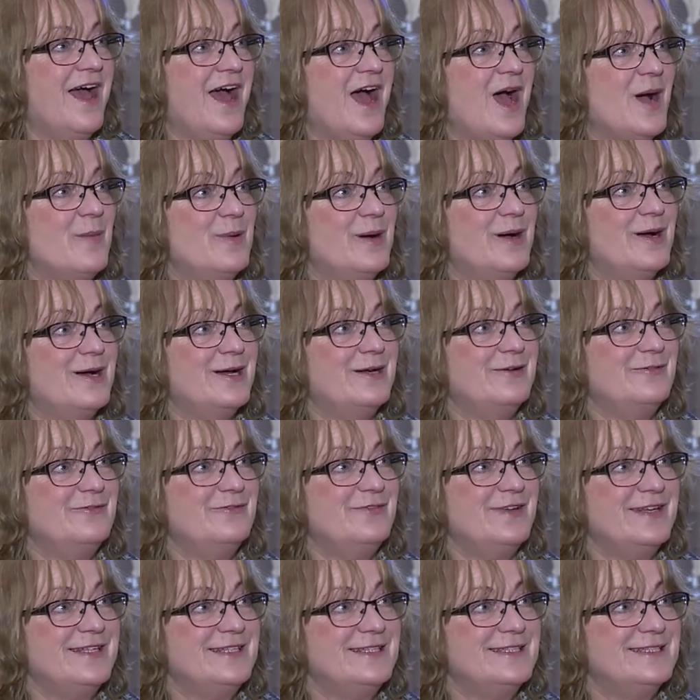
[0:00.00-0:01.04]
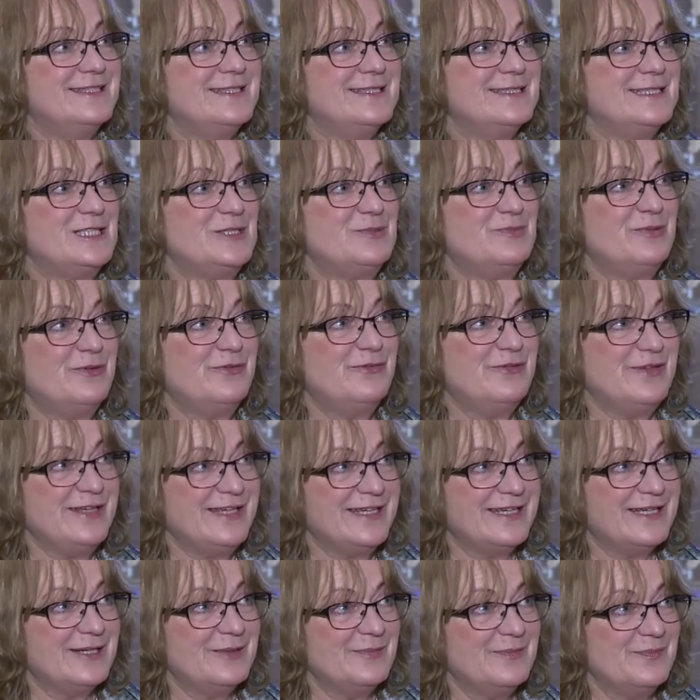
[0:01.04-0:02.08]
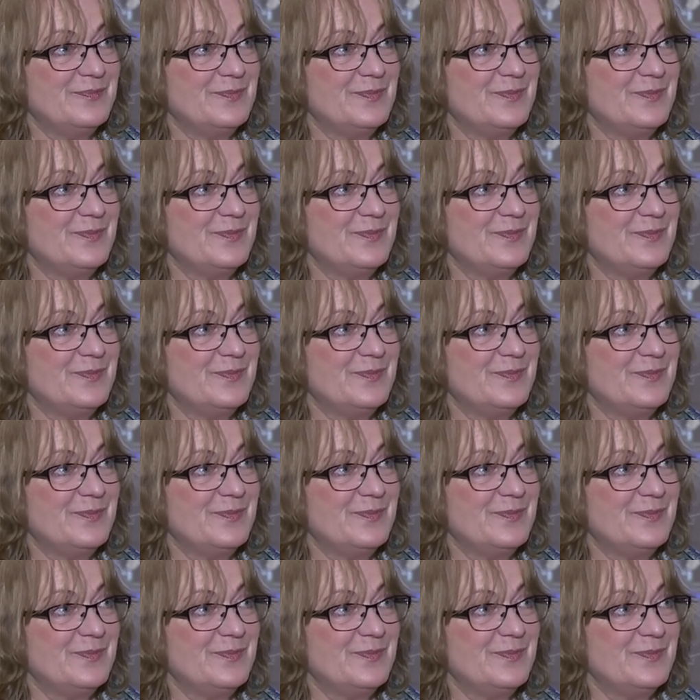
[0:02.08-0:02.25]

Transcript: Aber wenn sie sich bewegen,